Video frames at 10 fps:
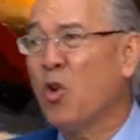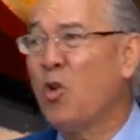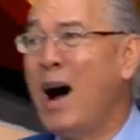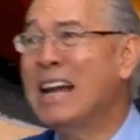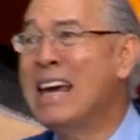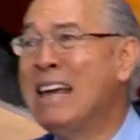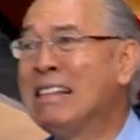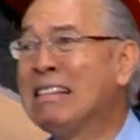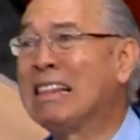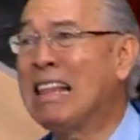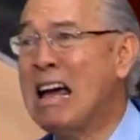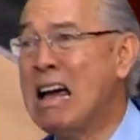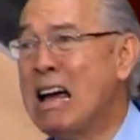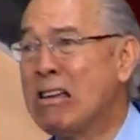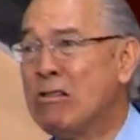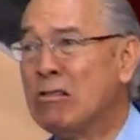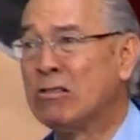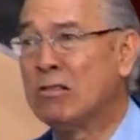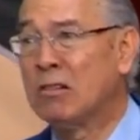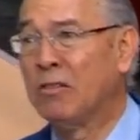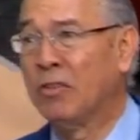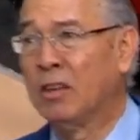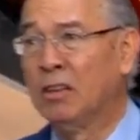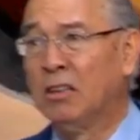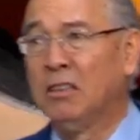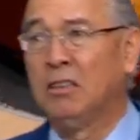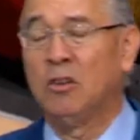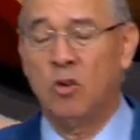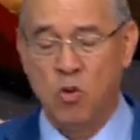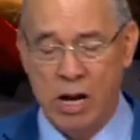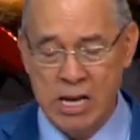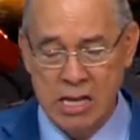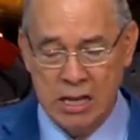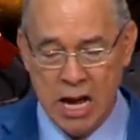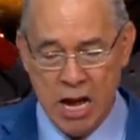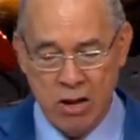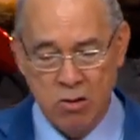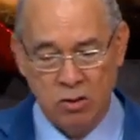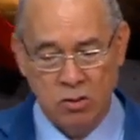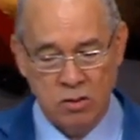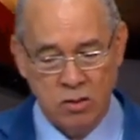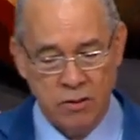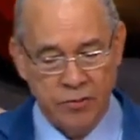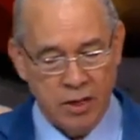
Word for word: 40 años. 40 años,